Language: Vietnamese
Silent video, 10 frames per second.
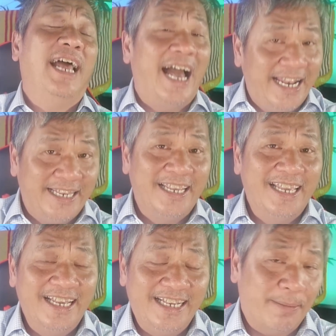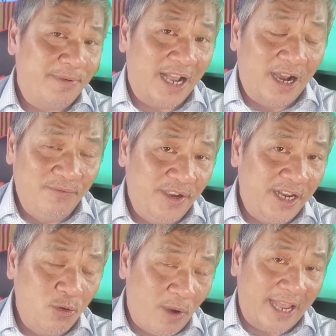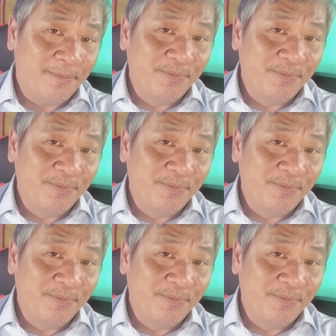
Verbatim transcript: Anh gặp gỡ với nữ hoàng.